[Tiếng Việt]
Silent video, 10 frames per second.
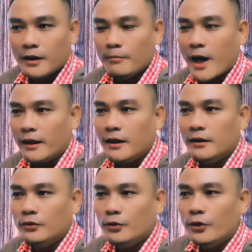À, bản
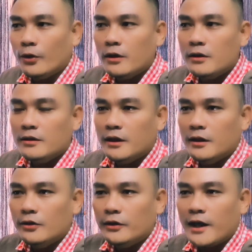thân tôi nói
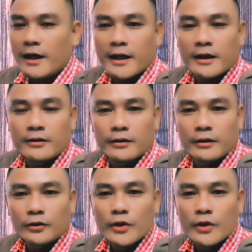thì người ta nghe được.